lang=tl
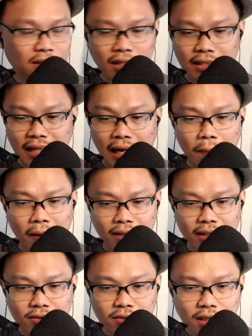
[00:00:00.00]
ang
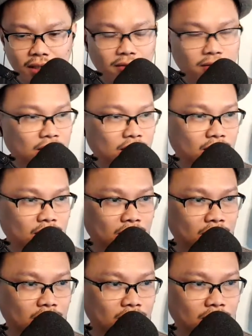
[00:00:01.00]
tapang nito ni ano ni
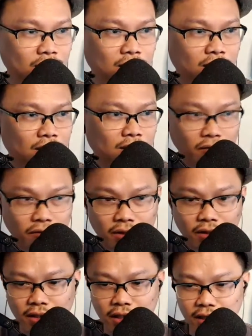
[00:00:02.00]
uh, ah, no,
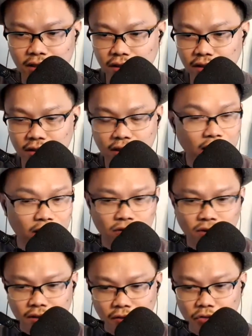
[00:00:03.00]
ni ni Leo
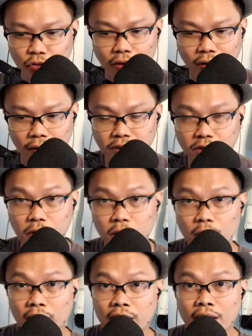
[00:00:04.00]
Santa Cruz. Round number
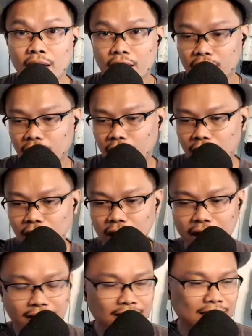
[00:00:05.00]
2. Uh,
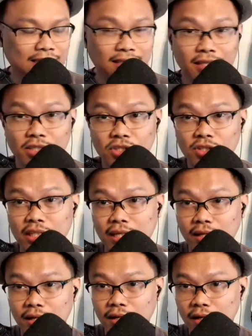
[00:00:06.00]
and this is
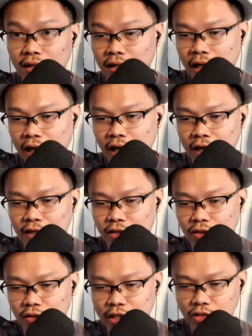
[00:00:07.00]
the uh,
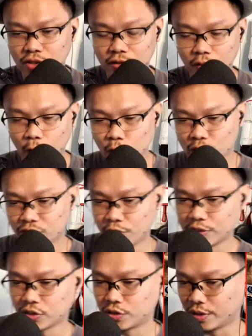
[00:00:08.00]
listen to Cruz
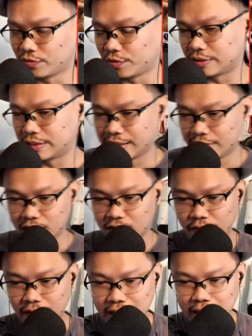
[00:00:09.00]
versus Gervonta Davis
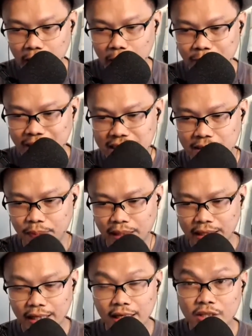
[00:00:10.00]
fight. Uh, please
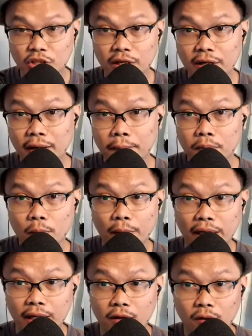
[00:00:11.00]
paki-share lang po,
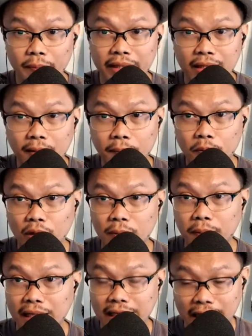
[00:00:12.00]
paki-comment lang po at
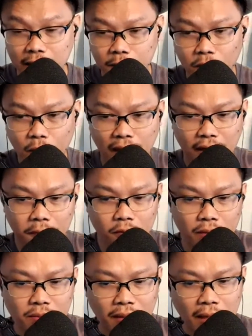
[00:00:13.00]
paki-like po para po
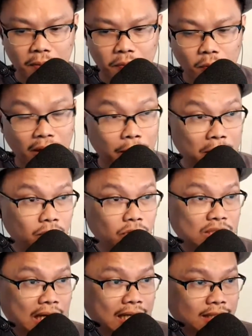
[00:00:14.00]
mas marami po mga panood
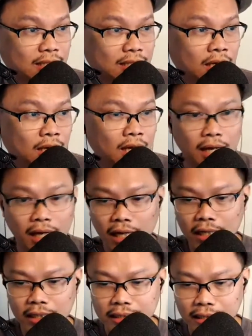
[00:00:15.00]
sa atin
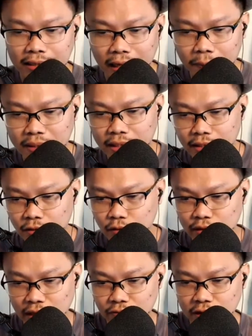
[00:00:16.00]
uh, ng laban na ito.
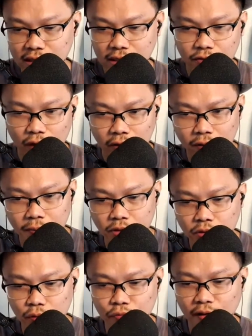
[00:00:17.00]
Davis round number
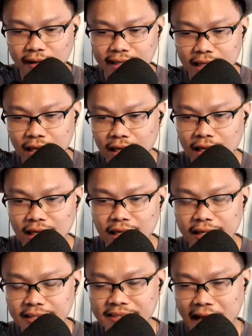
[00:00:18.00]
2 fight
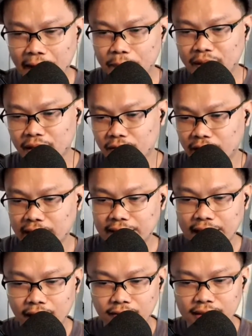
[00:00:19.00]
is happening right
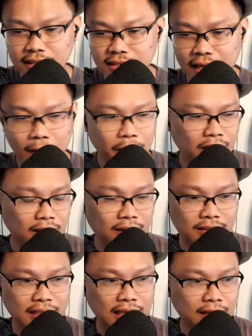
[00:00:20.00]
now. This is happening in
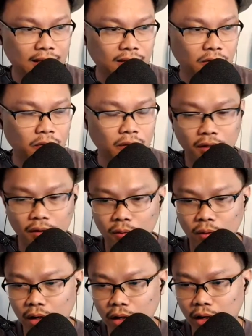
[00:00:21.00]
the San
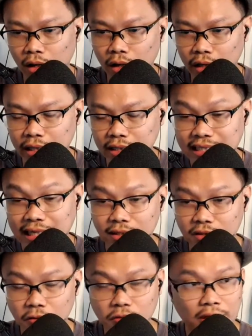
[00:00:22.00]
Antonio uh, in San
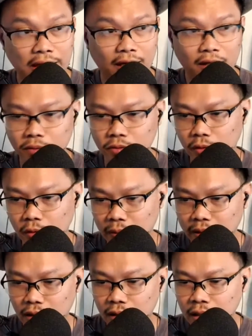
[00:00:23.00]
Antonio in Alamo
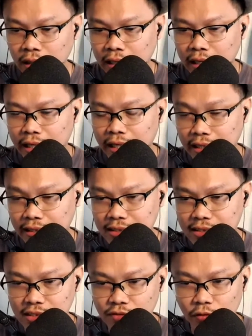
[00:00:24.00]
Uh, and
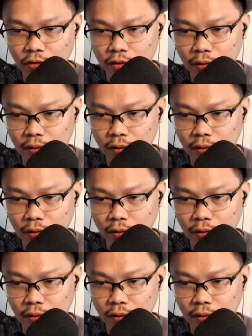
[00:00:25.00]
this is for the